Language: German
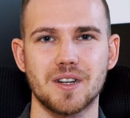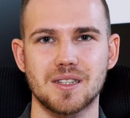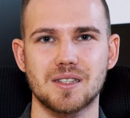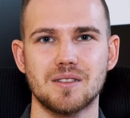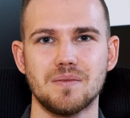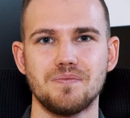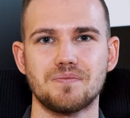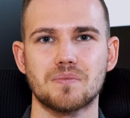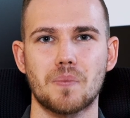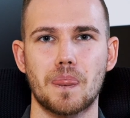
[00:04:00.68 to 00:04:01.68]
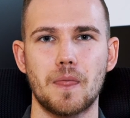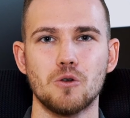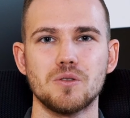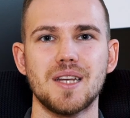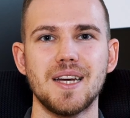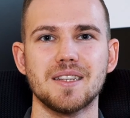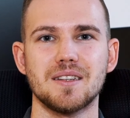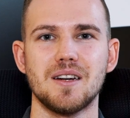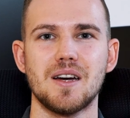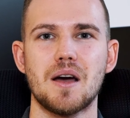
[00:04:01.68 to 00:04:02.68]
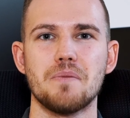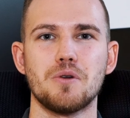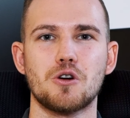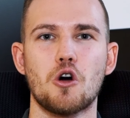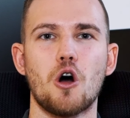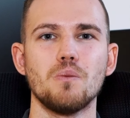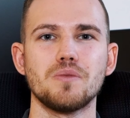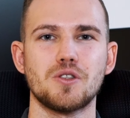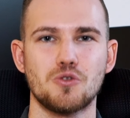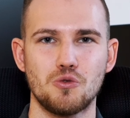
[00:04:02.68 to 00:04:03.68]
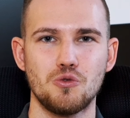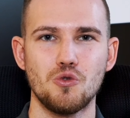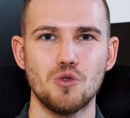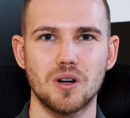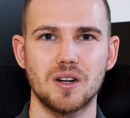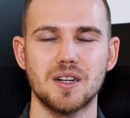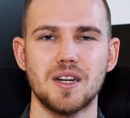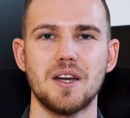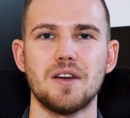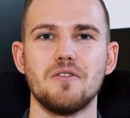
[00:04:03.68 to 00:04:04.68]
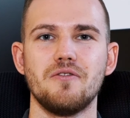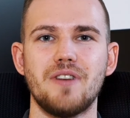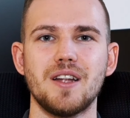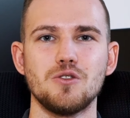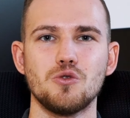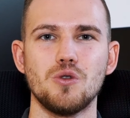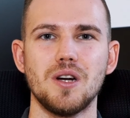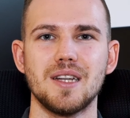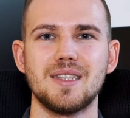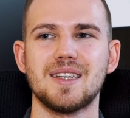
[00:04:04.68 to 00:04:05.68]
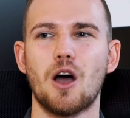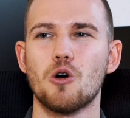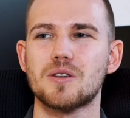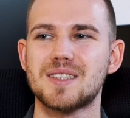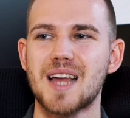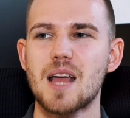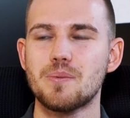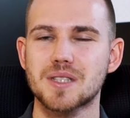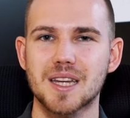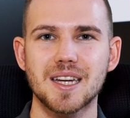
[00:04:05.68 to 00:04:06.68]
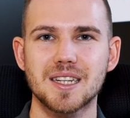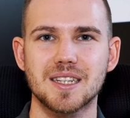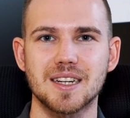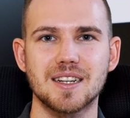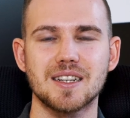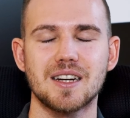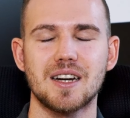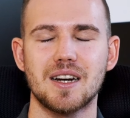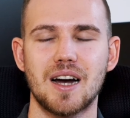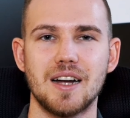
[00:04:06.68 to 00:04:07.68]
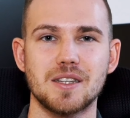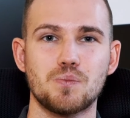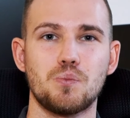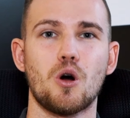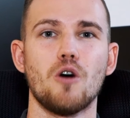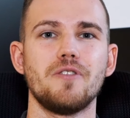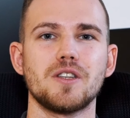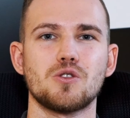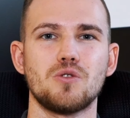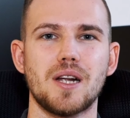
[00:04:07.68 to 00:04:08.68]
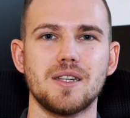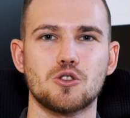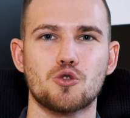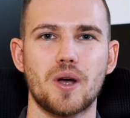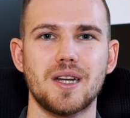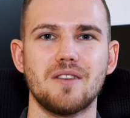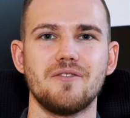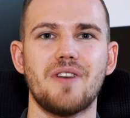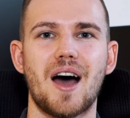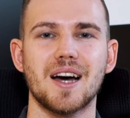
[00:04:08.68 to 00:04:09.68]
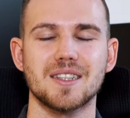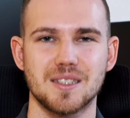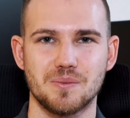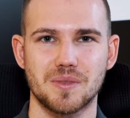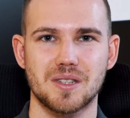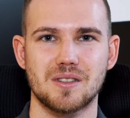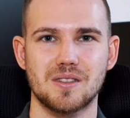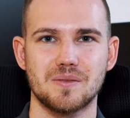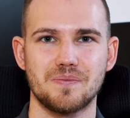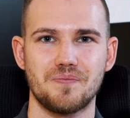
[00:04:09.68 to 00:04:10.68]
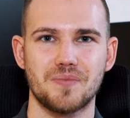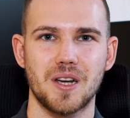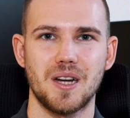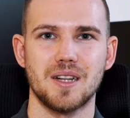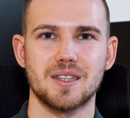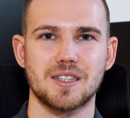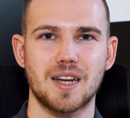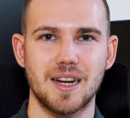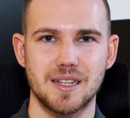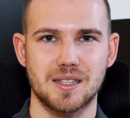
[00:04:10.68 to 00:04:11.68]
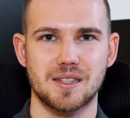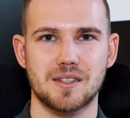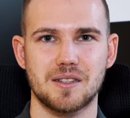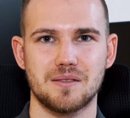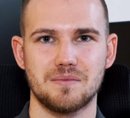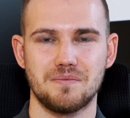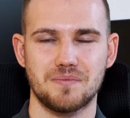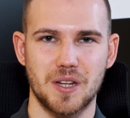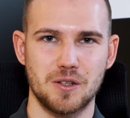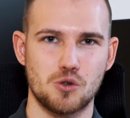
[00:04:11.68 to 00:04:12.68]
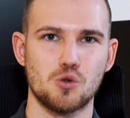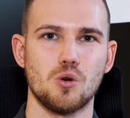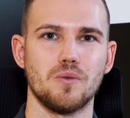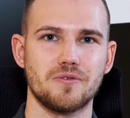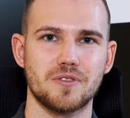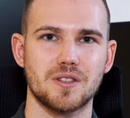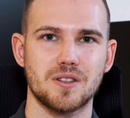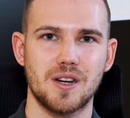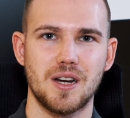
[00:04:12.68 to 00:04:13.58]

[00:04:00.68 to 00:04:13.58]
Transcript: hast. Und den bekommst du nur, wenn du dich auch selbst richtig als professionellen Trader wahrnimmst. Das heißt, in Zukunft,